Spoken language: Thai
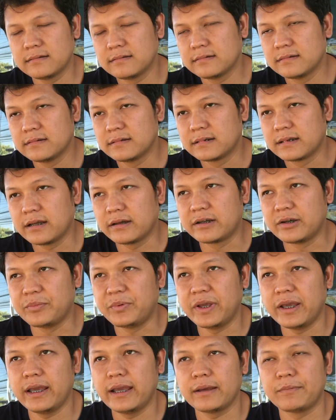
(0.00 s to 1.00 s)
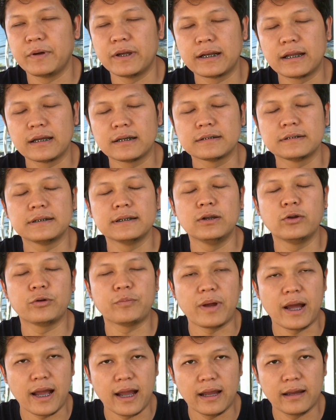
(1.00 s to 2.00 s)
พี่เอก็คือพี่เอเพิ่นก็ซื้อ
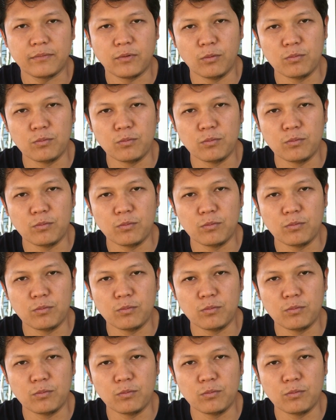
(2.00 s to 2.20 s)
รถมา